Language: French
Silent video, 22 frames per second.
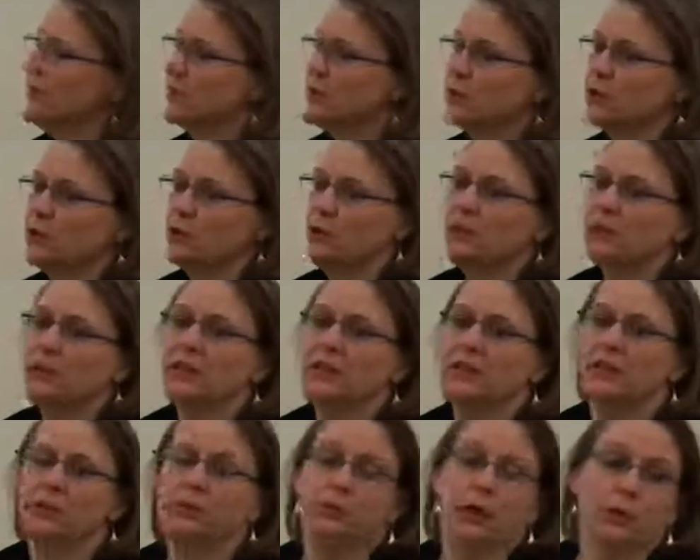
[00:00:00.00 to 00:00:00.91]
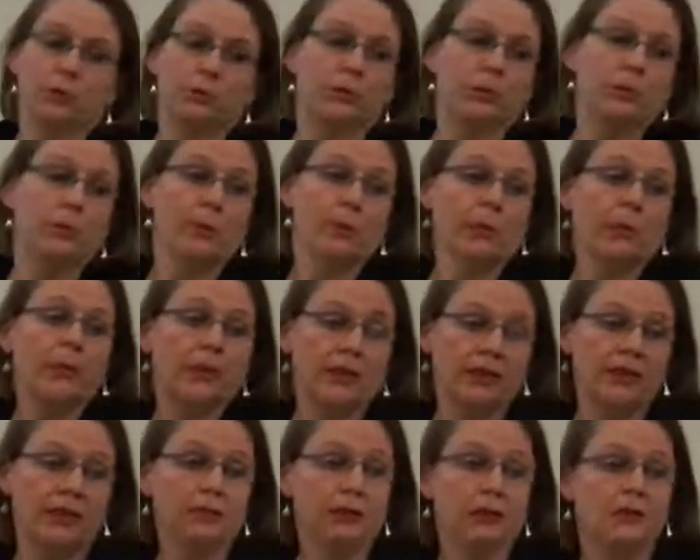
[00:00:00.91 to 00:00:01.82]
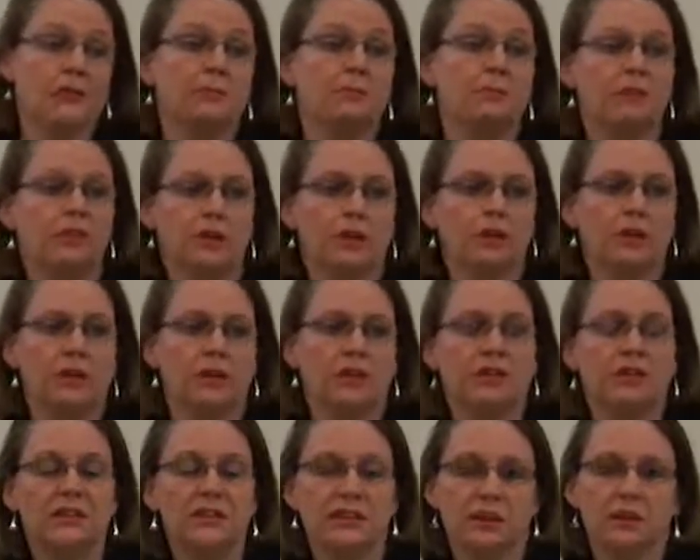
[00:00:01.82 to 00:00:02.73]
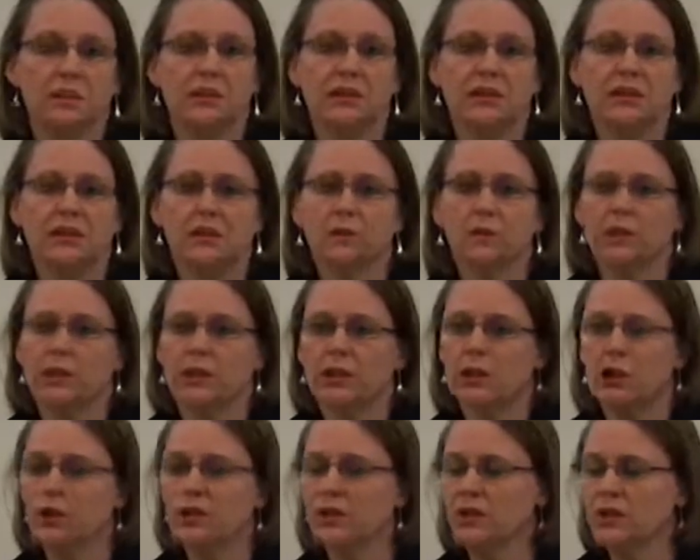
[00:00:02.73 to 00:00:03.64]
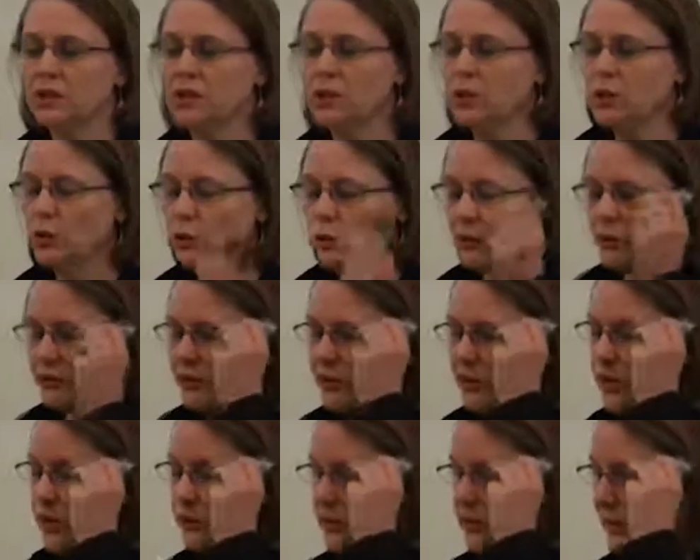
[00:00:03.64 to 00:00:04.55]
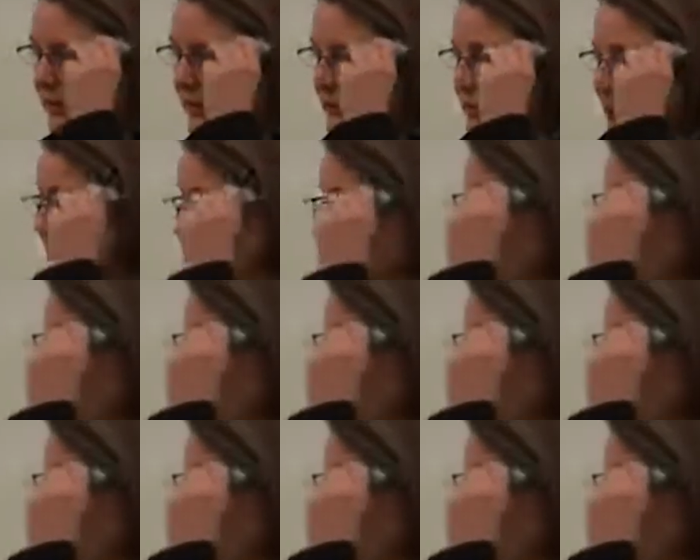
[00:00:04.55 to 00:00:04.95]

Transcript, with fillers: y a énormément, de, bah, énormément, il y a quelques émissions télévisées, mais qui ont des cotes d'écoute phénoménales.